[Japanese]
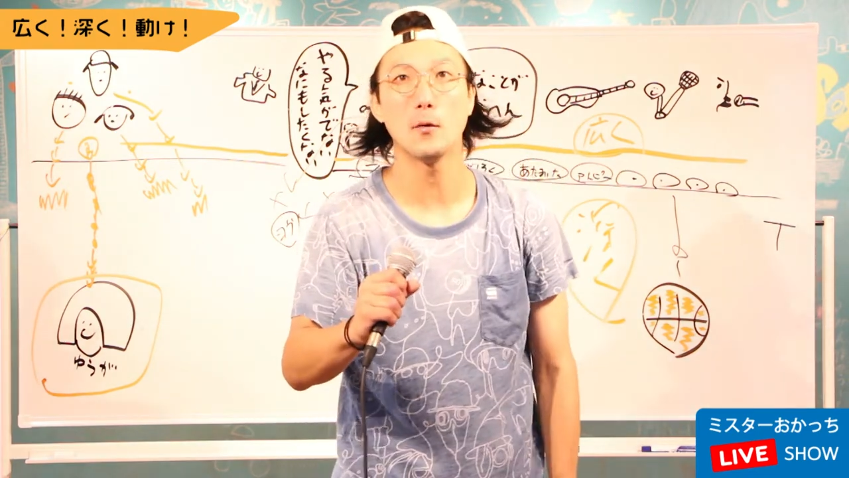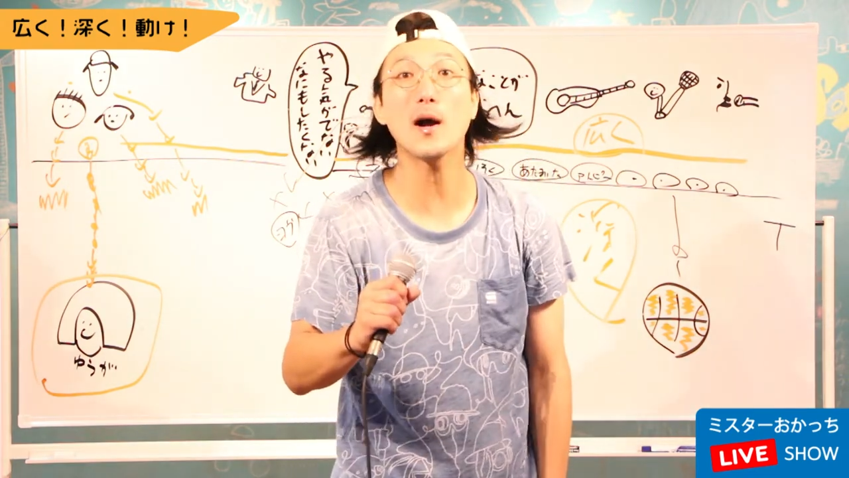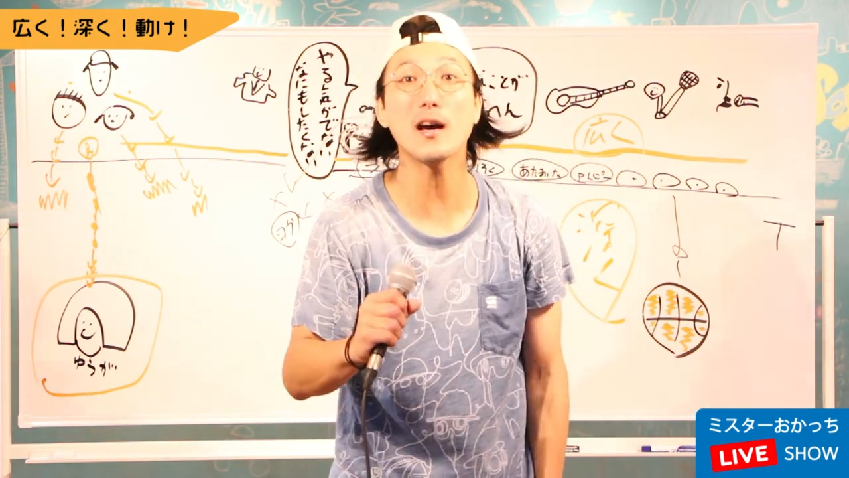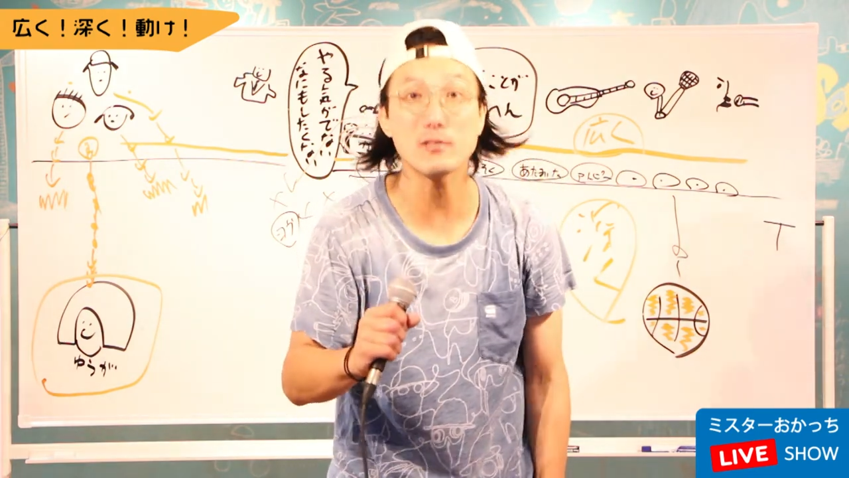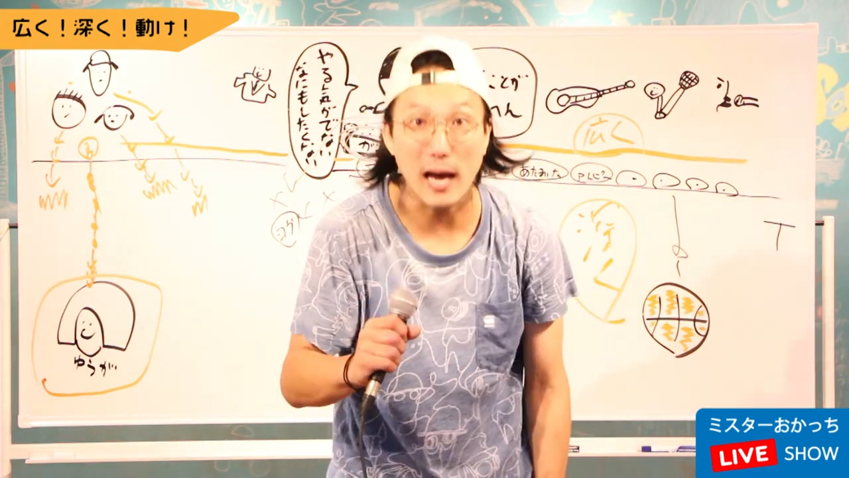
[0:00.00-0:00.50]
わ
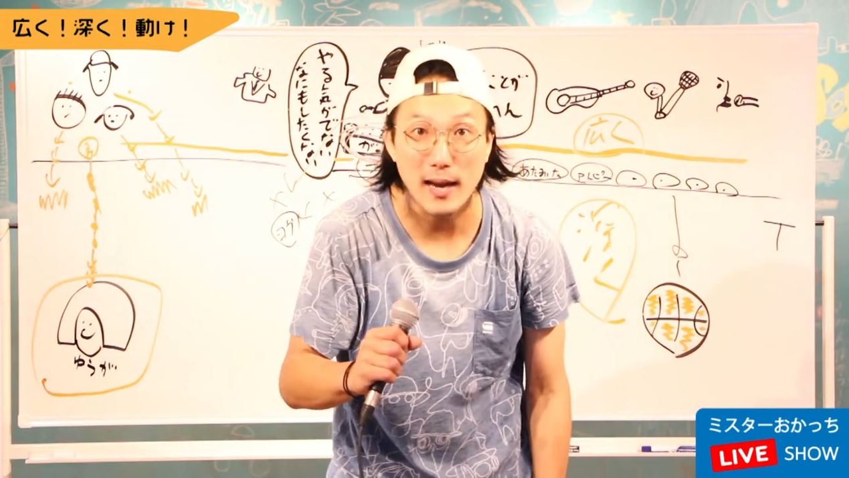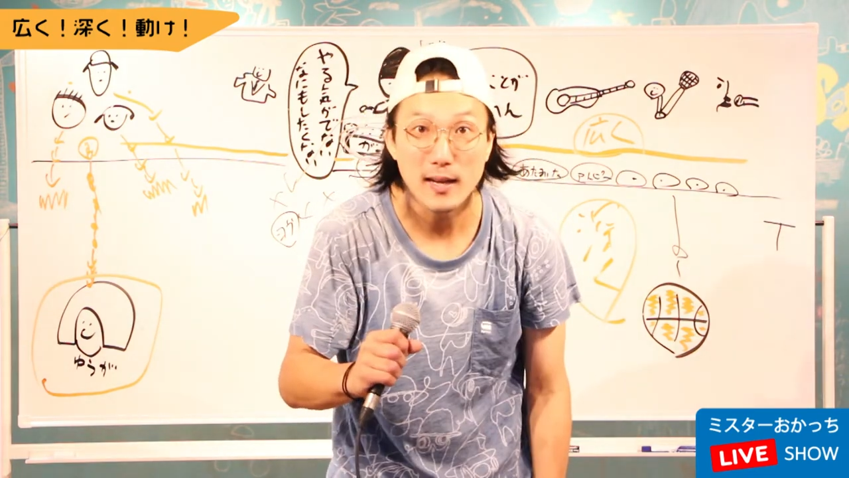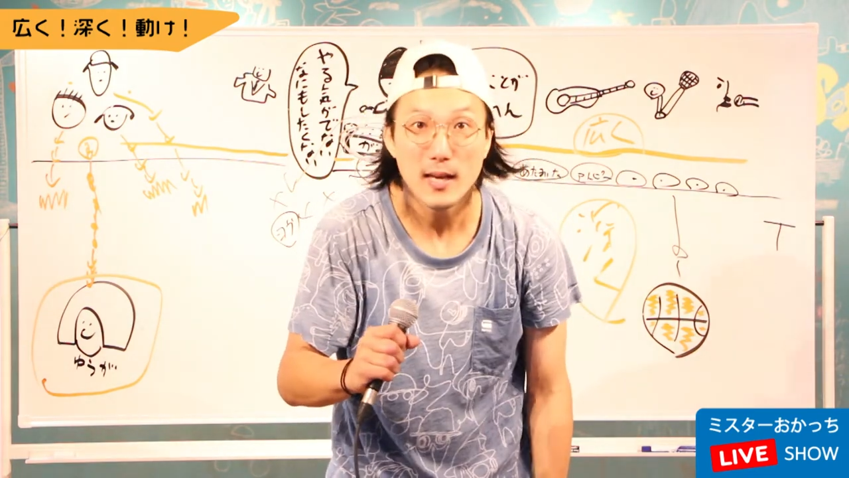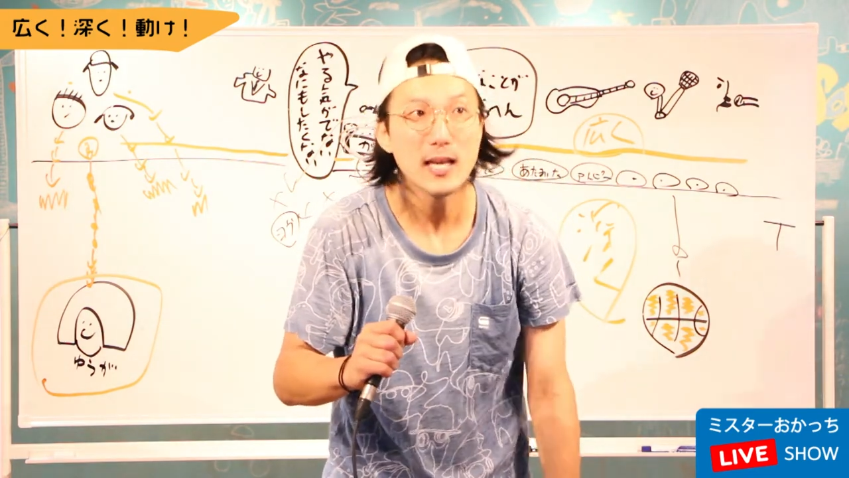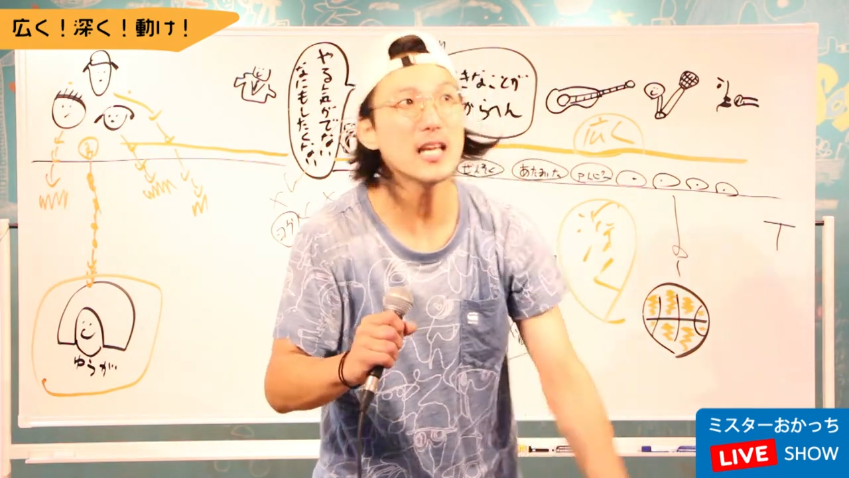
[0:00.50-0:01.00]
かるかい
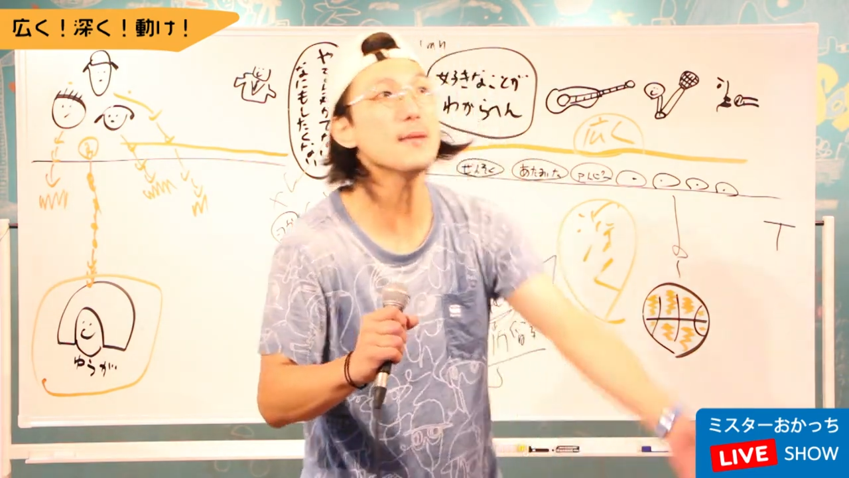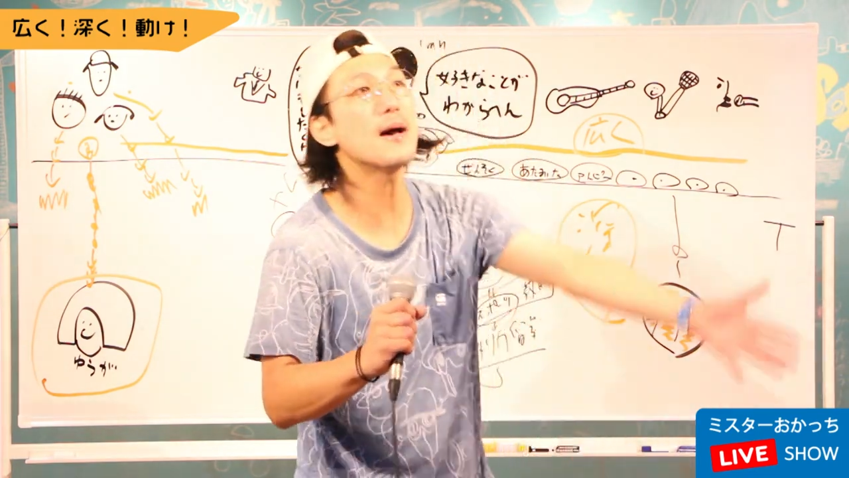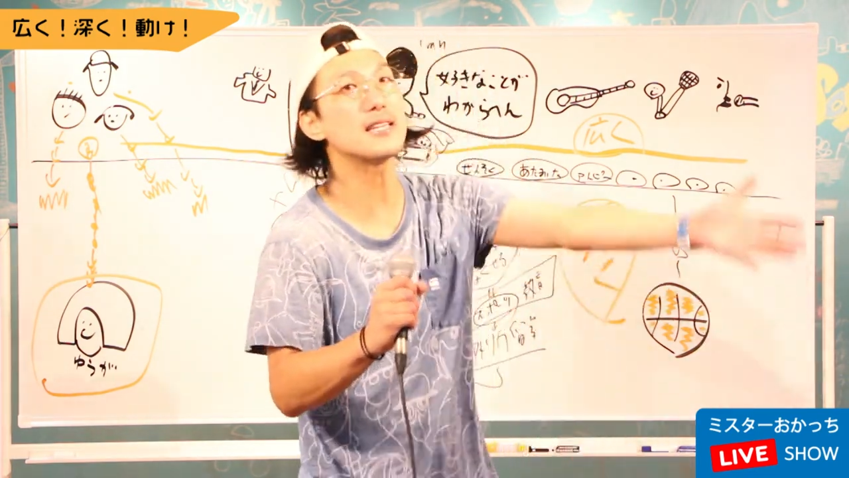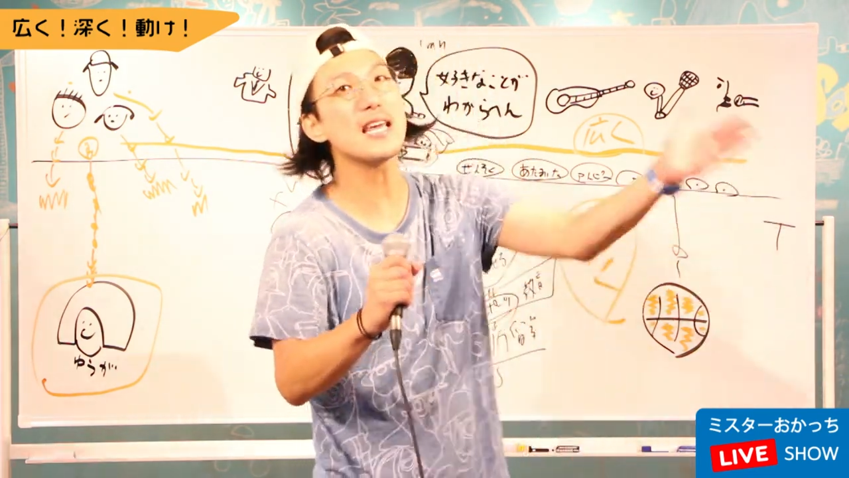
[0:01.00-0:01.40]
今